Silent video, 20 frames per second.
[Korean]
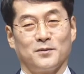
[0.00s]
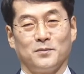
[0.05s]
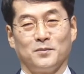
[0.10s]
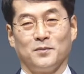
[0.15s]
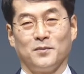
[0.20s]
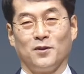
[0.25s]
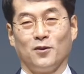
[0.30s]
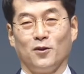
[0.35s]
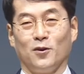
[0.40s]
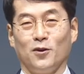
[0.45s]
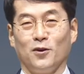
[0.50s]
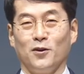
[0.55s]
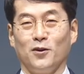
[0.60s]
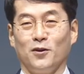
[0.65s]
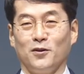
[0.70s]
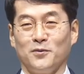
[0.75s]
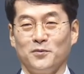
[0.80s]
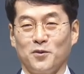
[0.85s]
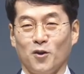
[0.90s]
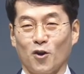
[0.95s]
뭐,
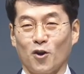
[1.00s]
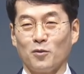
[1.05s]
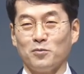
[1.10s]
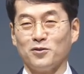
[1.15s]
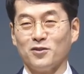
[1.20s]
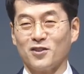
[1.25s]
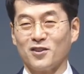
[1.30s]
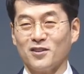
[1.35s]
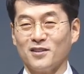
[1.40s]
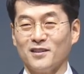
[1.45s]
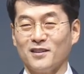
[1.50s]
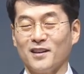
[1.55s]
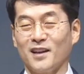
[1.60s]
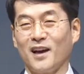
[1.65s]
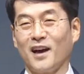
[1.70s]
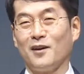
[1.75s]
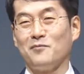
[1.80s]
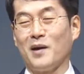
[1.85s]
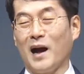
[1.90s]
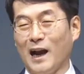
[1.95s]

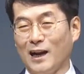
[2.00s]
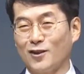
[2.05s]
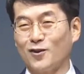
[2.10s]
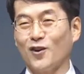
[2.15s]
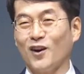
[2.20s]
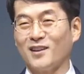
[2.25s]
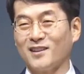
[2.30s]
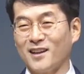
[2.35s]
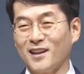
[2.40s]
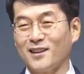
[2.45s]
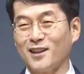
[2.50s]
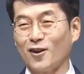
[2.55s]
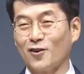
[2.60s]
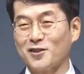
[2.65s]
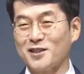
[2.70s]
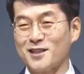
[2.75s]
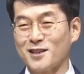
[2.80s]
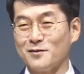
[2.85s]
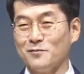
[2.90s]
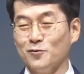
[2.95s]
여러분들은 말도 안 된다고
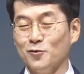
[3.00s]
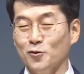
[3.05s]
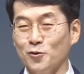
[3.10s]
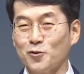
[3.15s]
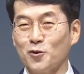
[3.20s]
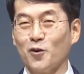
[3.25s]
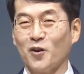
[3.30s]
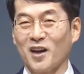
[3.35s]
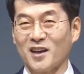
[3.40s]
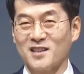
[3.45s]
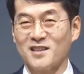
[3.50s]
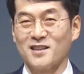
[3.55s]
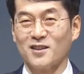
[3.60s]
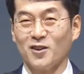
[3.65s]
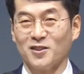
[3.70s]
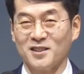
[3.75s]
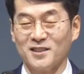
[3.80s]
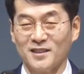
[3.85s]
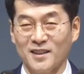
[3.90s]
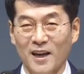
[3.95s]
지금 웃고 계신
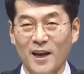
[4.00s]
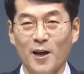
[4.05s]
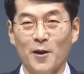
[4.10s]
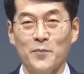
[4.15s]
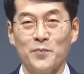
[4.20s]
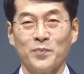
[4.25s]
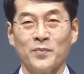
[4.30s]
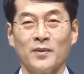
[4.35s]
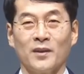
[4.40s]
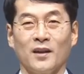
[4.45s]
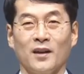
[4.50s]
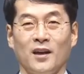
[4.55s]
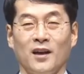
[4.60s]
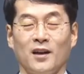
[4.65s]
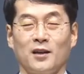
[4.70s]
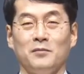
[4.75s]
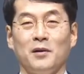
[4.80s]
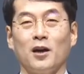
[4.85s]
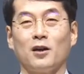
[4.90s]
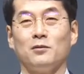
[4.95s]
것인데
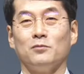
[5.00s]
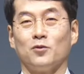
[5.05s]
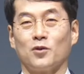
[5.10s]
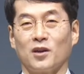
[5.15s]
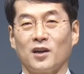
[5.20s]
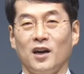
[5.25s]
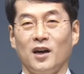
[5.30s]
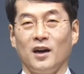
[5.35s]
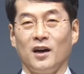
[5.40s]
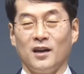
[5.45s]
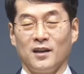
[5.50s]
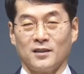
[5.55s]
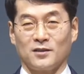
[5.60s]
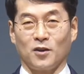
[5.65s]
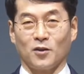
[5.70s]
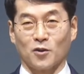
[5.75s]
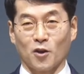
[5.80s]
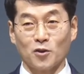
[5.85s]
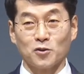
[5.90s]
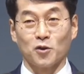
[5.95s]
그만큼 우리가
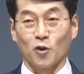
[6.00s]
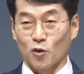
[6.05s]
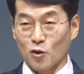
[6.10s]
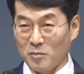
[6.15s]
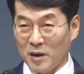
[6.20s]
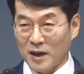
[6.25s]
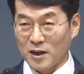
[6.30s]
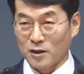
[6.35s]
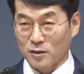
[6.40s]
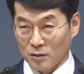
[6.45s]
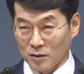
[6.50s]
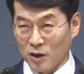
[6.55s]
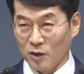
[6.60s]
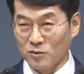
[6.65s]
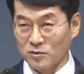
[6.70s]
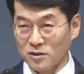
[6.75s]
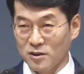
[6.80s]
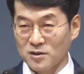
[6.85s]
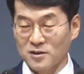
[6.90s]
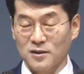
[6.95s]
성경적으로 많이
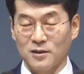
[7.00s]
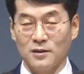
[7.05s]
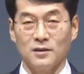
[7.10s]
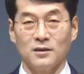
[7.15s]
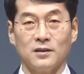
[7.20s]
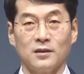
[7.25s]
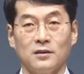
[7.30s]
돌아온 거죠.